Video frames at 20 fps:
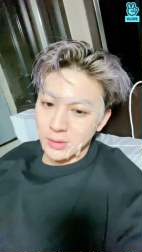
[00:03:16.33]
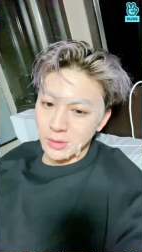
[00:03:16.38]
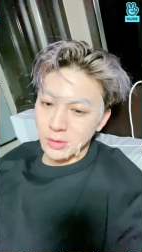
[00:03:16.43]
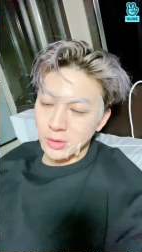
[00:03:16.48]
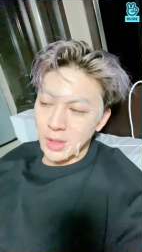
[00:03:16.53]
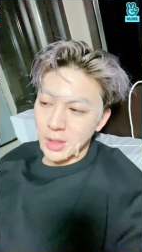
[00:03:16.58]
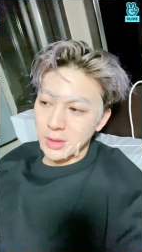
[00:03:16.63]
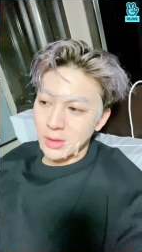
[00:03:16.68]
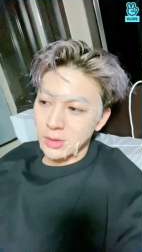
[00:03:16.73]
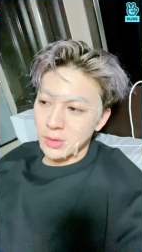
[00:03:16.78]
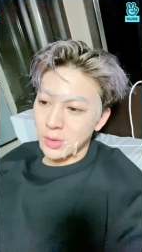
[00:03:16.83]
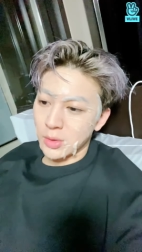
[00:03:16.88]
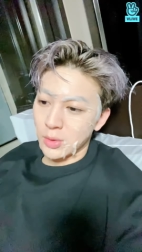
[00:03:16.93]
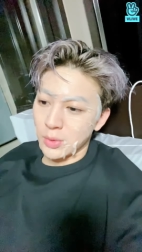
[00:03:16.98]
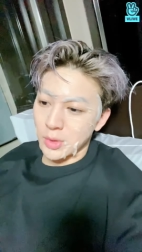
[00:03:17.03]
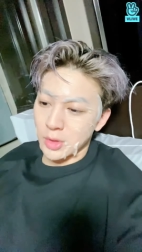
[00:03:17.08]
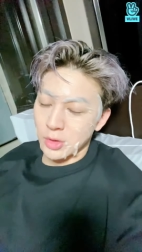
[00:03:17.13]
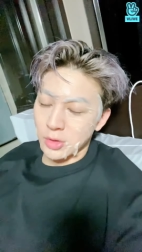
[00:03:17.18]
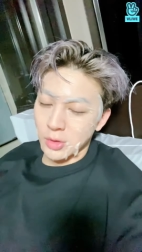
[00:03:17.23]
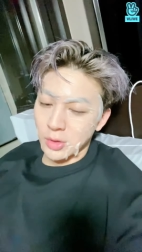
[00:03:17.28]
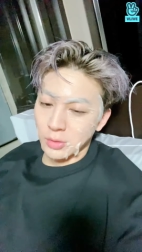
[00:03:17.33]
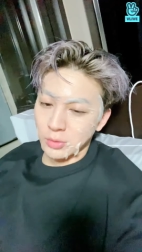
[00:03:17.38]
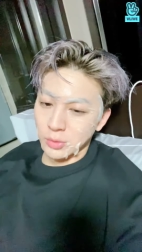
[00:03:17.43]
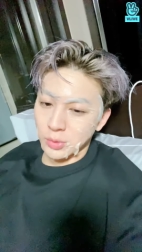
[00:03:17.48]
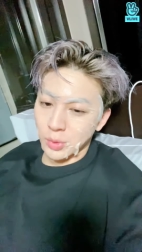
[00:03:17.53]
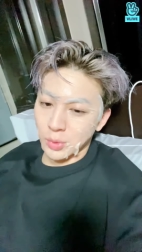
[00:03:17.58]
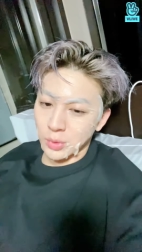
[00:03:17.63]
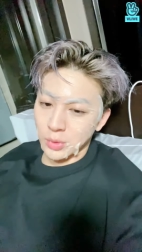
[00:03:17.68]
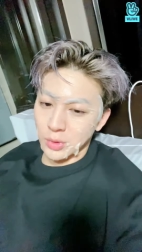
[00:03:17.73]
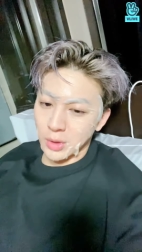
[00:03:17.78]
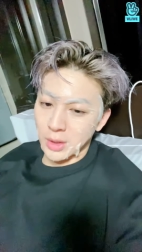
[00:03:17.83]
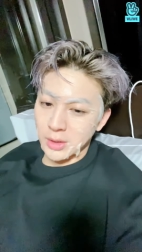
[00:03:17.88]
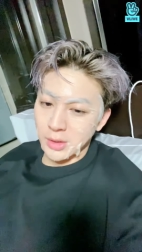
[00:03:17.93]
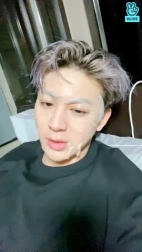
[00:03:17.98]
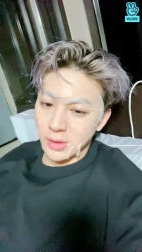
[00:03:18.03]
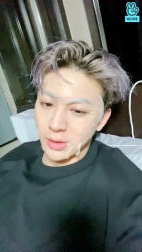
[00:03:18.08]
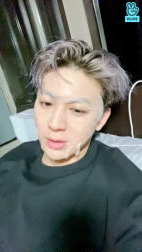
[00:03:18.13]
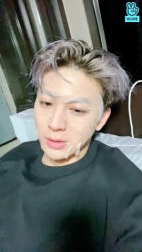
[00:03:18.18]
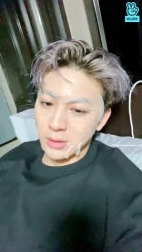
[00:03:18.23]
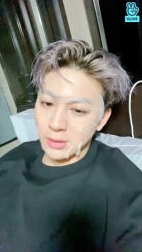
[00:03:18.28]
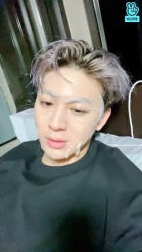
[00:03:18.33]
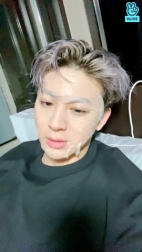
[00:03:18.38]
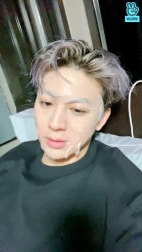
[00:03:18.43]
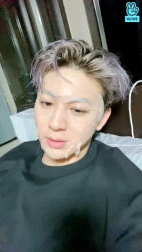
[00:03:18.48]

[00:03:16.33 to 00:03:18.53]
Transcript: 유산소 위주의 운동을 하세요.